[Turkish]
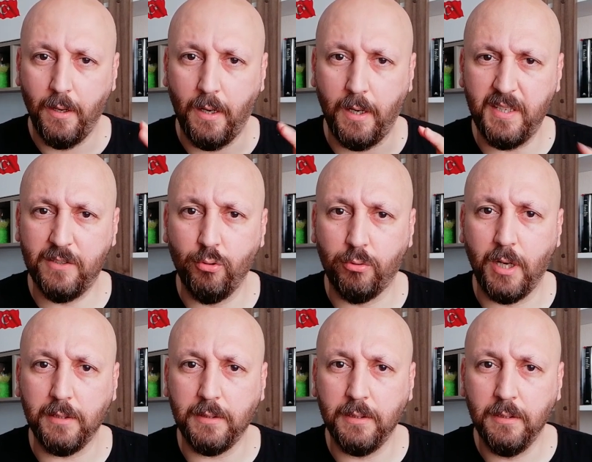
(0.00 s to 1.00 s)

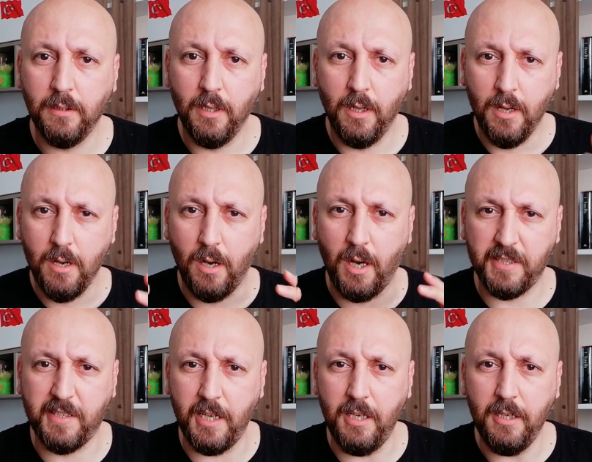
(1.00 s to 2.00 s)
aristokrat,
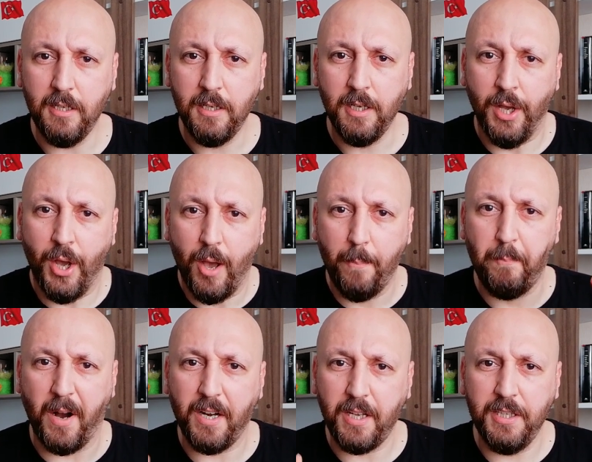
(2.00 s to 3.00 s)
asil,
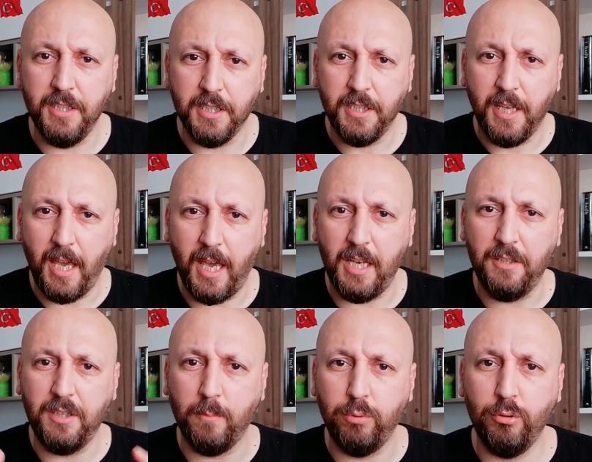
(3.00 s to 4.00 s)
parayı
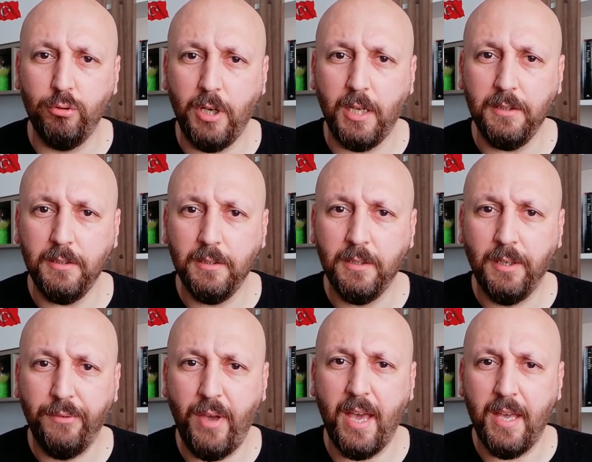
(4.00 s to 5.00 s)
elinde bulunduran
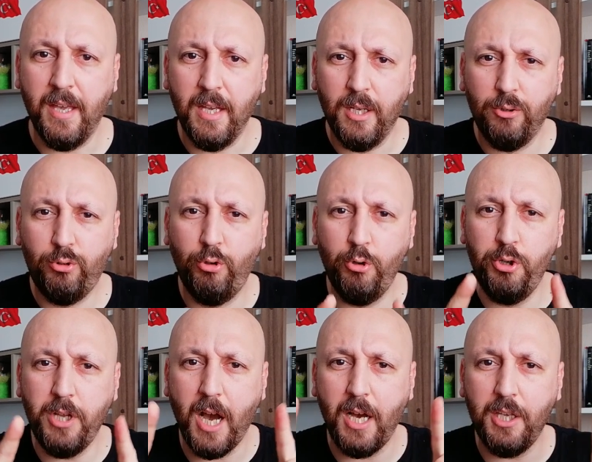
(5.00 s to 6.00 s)
ve
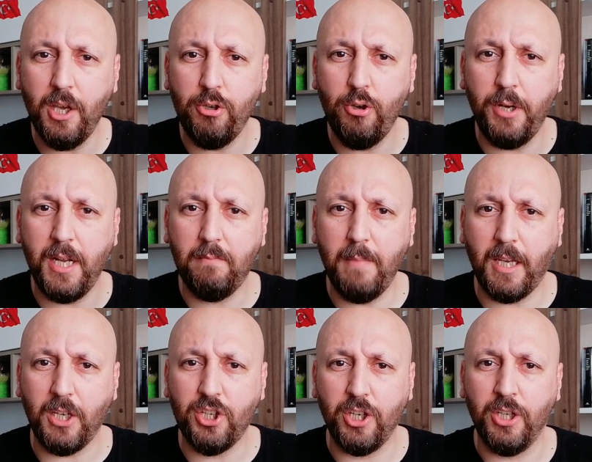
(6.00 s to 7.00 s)
dünyayı yönetmek
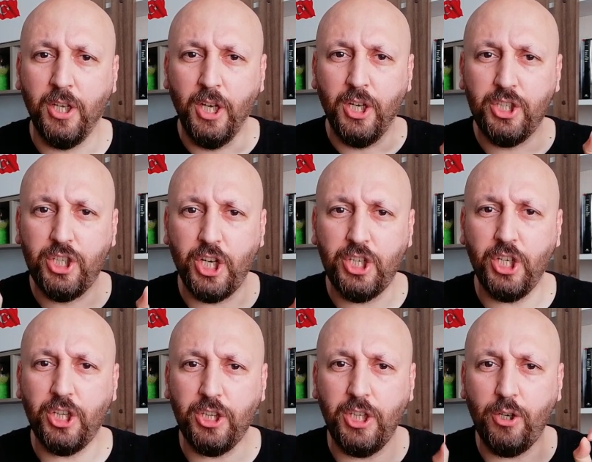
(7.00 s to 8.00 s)
için
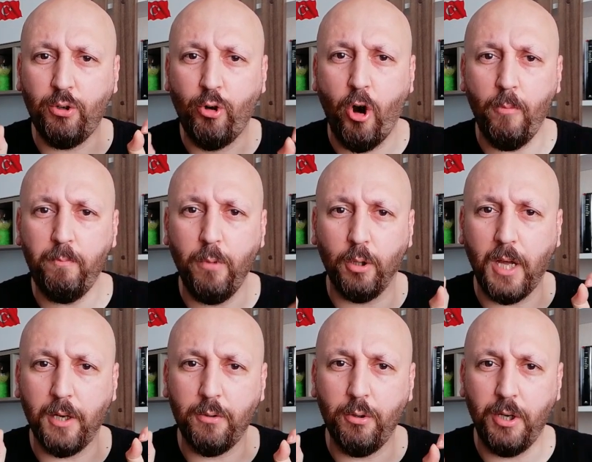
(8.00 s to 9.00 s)
çeşitli
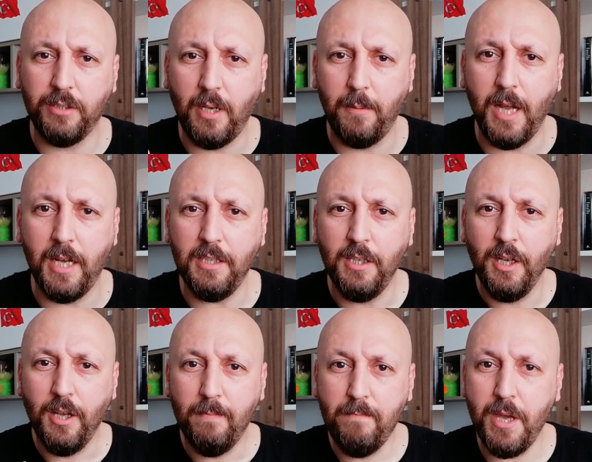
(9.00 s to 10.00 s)
komplolar üretebilen
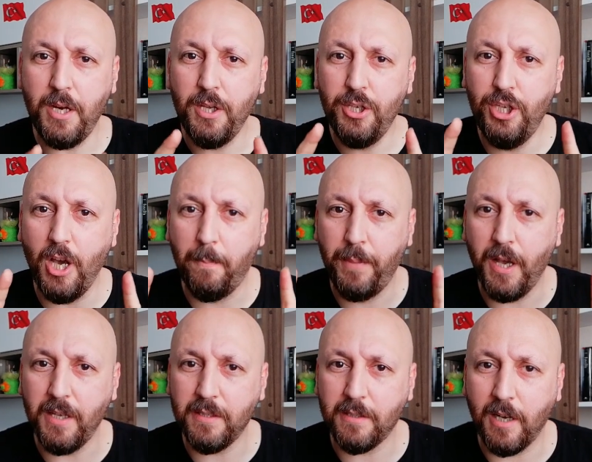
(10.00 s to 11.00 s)
bir
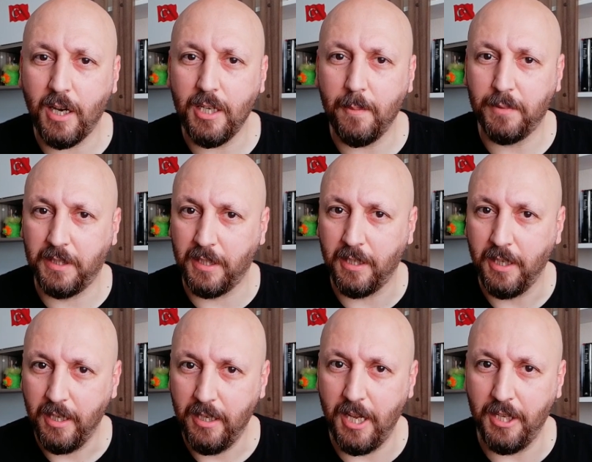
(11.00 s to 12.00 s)
yapıya sahiptir
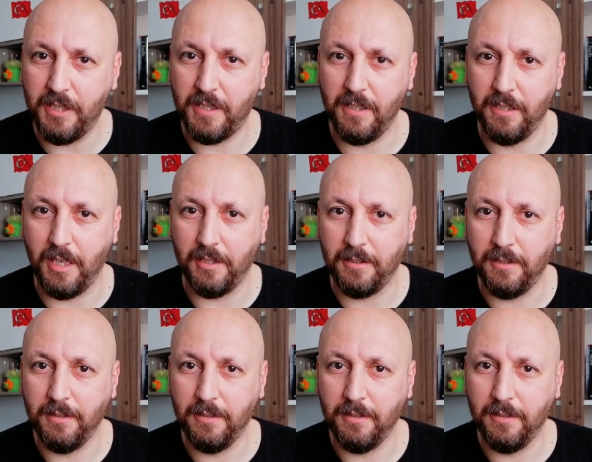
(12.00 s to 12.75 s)
Lannister'lar.